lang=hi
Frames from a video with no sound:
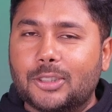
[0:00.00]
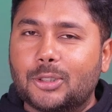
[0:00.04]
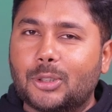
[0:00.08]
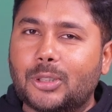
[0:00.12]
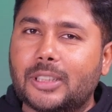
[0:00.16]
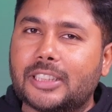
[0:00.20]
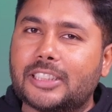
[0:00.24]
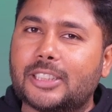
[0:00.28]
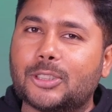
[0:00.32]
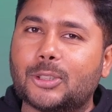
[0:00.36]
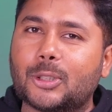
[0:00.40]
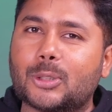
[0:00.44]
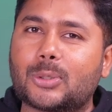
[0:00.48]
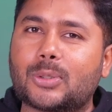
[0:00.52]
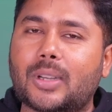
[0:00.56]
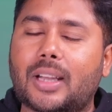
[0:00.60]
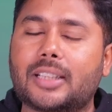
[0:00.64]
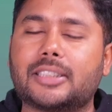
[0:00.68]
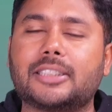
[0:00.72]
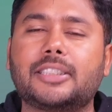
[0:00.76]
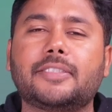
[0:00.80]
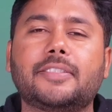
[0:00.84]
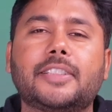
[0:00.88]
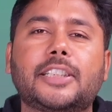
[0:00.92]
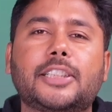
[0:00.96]
तो ये थी दोस्तों
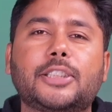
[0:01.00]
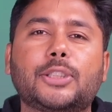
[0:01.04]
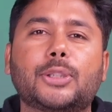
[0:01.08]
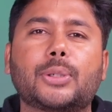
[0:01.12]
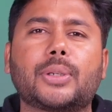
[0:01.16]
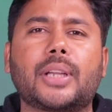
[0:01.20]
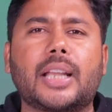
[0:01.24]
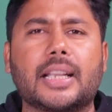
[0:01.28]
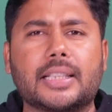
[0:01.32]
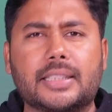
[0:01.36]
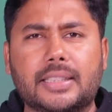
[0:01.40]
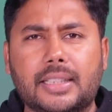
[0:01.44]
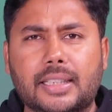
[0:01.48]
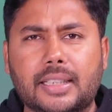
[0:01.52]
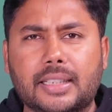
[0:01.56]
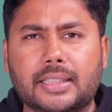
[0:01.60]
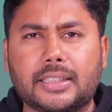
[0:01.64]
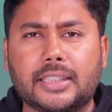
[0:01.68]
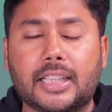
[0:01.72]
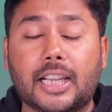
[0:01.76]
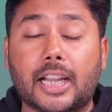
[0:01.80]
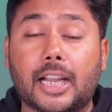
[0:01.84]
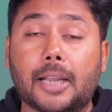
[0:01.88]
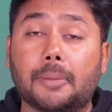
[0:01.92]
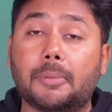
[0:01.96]
आज की वीडियो कैसी
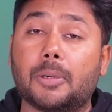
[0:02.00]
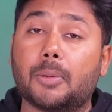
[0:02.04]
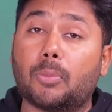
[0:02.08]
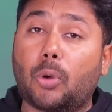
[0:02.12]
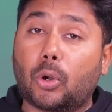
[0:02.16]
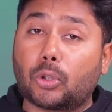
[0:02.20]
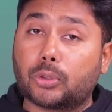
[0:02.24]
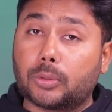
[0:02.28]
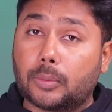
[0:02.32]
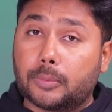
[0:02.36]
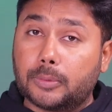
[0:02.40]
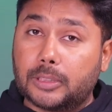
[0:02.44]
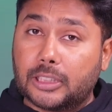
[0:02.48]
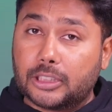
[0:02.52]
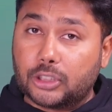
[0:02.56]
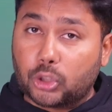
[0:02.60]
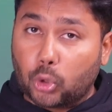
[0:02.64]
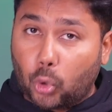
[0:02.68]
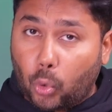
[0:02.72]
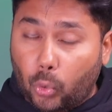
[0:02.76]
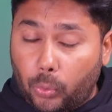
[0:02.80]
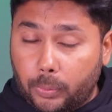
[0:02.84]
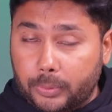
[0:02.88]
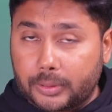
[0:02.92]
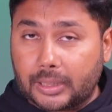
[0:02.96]
लगी है कमेंट बॉक्स में मुझे
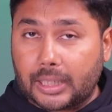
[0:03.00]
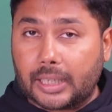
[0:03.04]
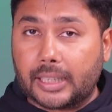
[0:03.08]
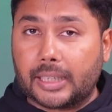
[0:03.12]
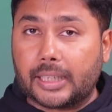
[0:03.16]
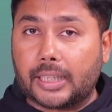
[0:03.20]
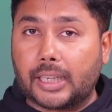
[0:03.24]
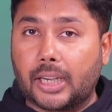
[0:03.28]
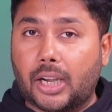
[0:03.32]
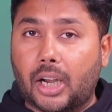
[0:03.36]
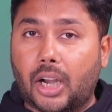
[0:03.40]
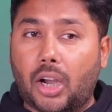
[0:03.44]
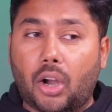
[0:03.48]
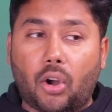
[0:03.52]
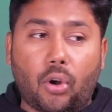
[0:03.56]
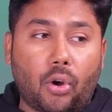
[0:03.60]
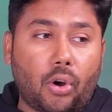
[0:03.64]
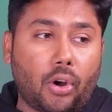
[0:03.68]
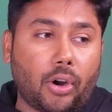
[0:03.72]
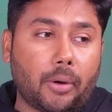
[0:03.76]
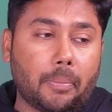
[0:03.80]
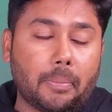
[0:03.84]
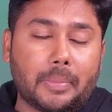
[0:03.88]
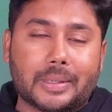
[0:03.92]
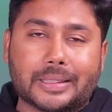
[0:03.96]
ज़रूर बताइएगा
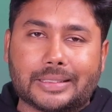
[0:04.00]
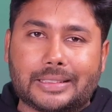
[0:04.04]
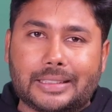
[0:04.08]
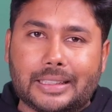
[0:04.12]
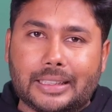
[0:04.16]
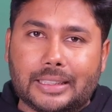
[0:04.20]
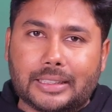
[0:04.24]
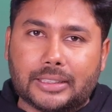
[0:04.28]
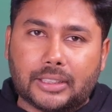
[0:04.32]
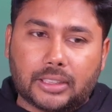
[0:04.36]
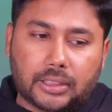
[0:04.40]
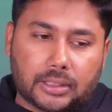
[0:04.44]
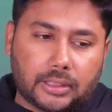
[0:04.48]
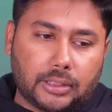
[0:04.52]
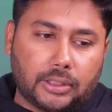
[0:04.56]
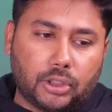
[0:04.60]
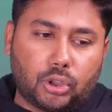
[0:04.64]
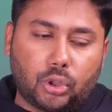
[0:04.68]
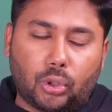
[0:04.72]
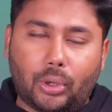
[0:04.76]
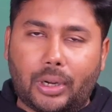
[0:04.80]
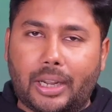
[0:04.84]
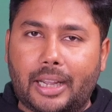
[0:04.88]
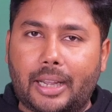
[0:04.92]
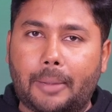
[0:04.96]
और मज़ीद
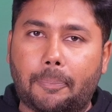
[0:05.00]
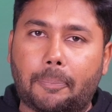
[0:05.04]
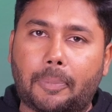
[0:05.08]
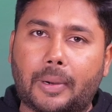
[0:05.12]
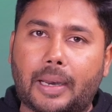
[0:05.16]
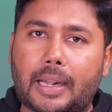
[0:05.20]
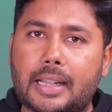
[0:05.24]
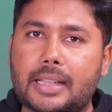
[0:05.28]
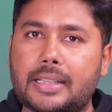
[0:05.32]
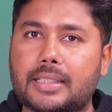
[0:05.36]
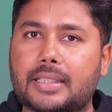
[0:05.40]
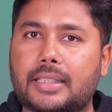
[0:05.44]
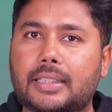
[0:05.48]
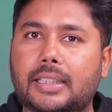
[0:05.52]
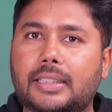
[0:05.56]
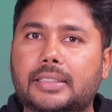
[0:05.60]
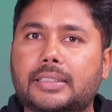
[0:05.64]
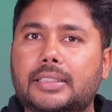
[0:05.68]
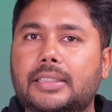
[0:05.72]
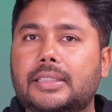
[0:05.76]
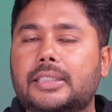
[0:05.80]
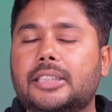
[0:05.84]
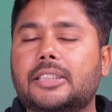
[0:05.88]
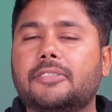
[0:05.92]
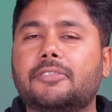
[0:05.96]
जो है प्राइस
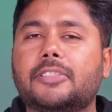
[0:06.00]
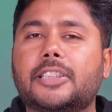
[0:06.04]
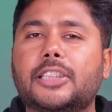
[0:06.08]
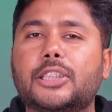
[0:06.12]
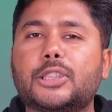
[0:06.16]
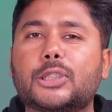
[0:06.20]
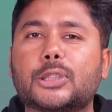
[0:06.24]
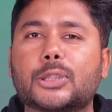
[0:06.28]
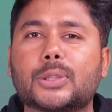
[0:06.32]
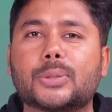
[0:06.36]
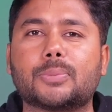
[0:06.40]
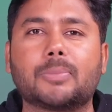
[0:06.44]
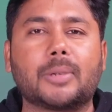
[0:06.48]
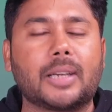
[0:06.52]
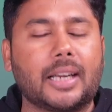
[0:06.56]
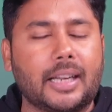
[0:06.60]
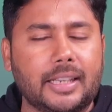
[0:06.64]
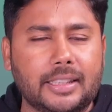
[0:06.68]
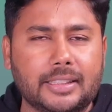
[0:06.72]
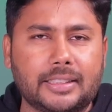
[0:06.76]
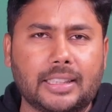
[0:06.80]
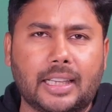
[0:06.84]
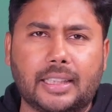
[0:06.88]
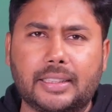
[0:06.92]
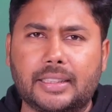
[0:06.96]
रेंजेस की वीडियोस
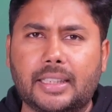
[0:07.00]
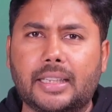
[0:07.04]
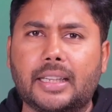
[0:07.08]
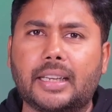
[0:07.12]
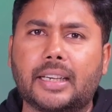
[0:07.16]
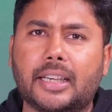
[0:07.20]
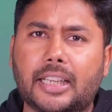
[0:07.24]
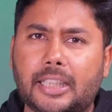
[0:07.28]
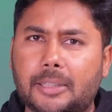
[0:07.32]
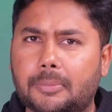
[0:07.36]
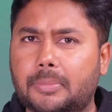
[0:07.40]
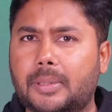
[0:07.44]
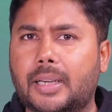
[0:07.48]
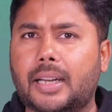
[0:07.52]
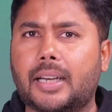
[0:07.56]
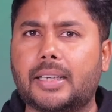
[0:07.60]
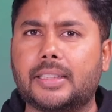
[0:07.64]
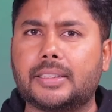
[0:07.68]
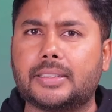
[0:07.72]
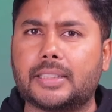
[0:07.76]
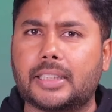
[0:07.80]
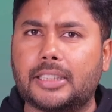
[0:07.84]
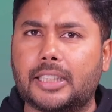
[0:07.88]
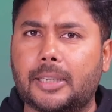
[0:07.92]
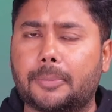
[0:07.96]
बनानी चाहिए या नहीं बनानी
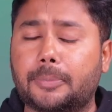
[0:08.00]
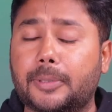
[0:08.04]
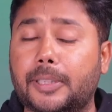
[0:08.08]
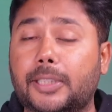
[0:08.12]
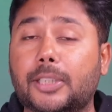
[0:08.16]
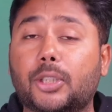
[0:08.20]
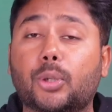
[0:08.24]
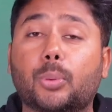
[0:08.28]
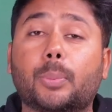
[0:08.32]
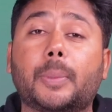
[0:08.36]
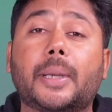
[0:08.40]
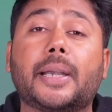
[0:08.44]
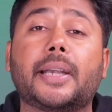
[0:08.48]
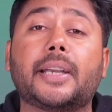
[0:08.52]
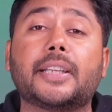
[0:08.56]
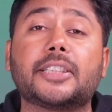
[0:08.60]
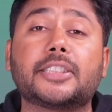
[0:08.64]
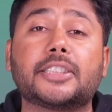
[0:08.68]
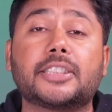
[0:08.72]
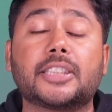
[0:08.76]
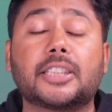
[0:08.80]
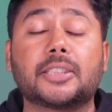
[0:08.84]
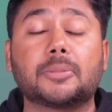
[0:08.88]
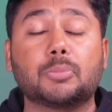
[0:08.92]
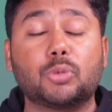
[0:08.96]
चाहिए अपनी
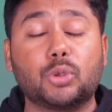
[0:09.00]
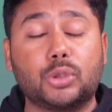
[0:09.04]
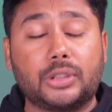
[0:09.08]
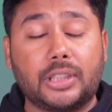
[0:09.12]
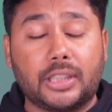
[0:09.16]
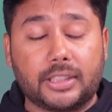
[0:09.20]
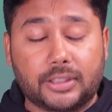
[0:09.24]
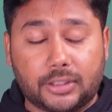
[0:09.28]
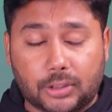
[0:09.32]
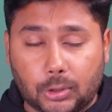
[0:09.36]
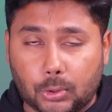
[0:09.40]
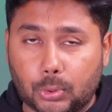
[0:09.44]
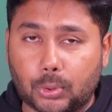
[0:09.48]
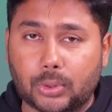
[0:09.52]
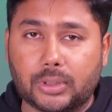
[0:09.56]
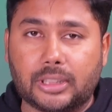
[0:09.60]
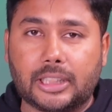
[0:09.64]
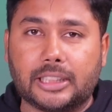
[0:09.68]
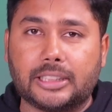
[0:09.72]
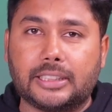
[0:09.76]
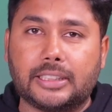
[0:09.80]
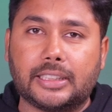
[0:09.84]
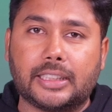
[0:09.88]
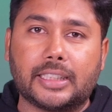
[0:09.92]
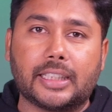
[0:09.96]
रिकमेंडेशन मुझे ज़रूर
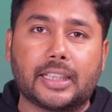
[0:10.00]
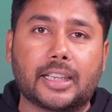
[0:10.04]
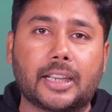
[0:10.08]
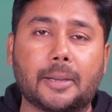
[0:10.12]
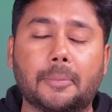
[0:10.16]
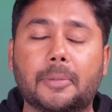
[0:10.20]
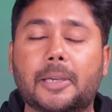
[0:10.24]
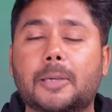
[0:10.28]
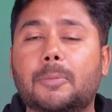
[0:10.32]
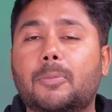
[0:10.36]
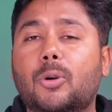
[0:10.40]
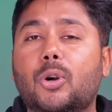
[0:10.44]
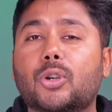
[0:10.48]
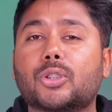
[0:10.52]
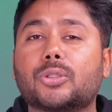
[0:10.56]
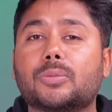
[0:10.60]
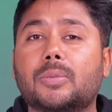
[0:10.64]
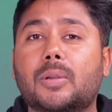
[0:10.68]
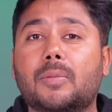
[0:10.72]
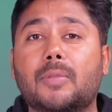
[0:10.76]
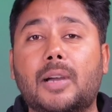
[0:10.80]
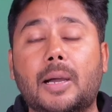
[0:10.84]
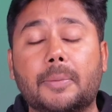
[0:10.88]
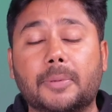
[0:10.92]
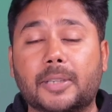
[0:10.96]
दीजिएगा कमेंट बॉक्स
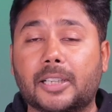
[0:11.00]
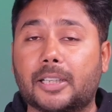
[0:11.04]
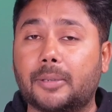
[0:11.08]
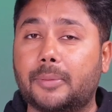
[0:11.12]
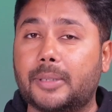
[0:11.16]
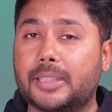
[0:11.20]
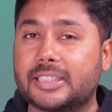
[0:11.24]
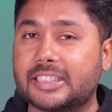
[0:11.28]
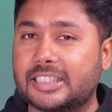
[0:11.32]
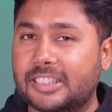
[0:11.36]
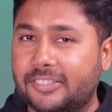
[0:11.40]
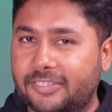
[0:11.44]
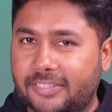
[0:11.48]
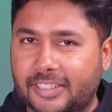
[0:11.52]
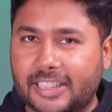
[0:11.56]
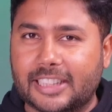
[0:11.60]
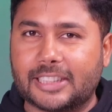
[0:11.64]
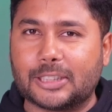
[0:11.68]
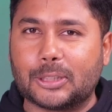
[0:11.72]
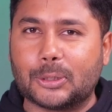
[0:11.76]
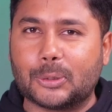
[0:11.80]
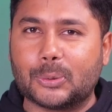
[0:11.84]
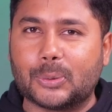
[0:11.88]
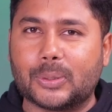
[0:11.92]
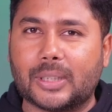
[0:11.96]
में मैं आपके कमेंट्स का
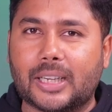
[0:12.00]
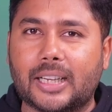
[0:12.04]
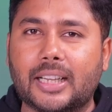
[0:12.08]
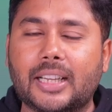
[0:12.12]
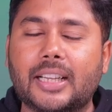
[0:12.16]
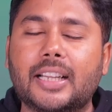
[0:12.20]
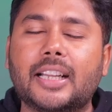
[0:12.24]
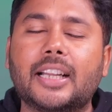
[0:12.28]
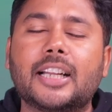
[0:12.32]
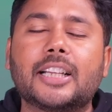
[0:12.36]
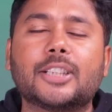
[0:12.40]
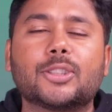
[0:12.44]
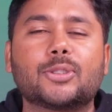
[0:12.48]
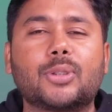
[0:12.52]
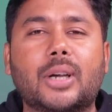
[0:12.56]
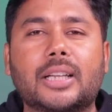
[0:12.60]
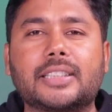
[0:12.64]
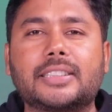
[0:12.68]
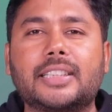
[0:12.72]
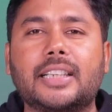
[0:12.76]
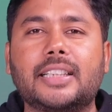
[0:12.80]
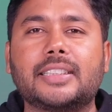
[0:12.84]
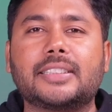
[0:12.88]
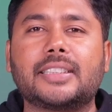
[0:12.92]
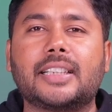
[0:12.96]
वेट करूँगा तो
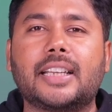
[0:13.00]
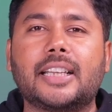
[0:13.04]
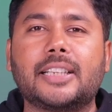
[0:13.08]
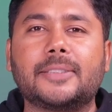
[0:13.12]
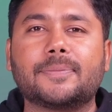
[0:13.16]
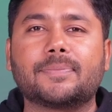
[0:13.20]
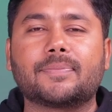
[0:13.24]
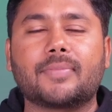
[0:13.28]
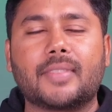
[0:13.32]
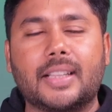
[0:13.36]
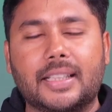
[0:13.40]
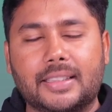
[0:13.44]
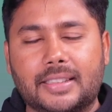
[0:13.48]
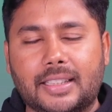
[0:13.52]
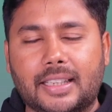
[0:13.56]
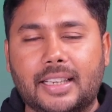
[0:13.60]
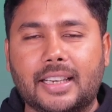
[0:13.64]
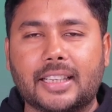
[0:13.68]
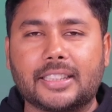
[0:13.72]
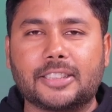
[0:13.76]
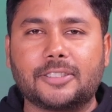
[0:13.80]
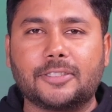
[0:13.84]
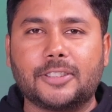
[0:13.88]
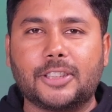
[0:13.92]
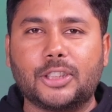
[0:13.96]
आज के लिए इतना ही मिलते हैं
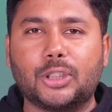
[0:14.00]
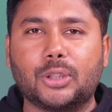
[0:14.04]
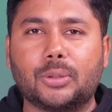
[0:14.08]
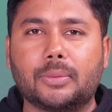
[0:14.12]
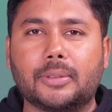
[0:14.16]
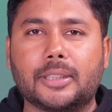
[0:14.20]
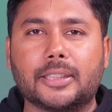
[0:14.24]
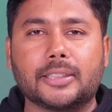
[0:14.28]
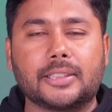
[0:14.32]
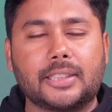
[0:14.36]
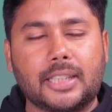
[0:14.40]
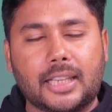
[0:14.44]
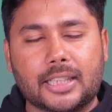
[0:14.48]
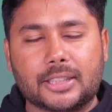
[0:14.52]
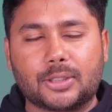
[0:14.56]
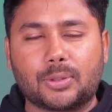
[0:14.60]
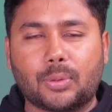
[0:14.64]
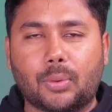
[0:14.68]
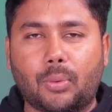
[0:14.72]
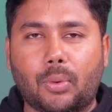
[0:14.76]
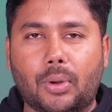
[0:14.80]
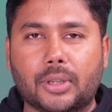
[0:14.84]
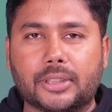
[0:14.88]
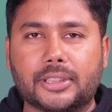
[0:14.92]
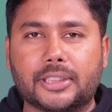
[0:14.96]
नेक्स्ट वीडियो में थैंक्स
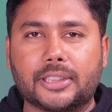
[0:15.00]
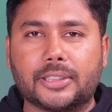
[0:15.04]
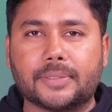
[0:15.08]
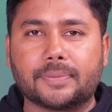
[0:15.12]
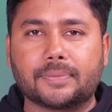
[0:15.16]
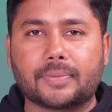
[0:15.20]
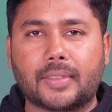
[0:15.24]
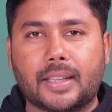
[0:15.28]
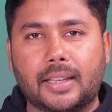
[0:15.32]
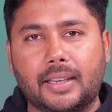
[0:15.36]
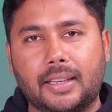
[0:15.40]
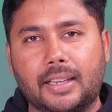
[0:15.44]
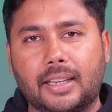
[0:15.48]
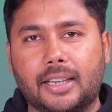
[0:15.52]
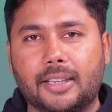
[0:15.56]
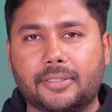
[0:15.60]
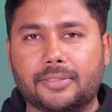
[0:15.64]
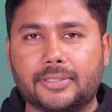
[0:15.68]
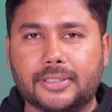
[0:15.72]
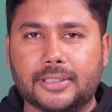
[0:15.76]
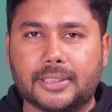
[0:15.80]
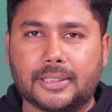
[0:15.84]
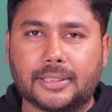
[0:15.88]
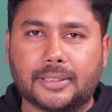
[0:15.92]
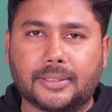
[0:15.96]
फॉर वॉचिंग अल्लाह
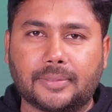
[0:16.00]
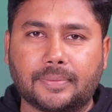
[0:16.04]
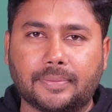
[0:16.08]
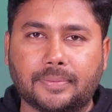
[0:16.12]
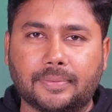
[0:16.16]
हाफिज़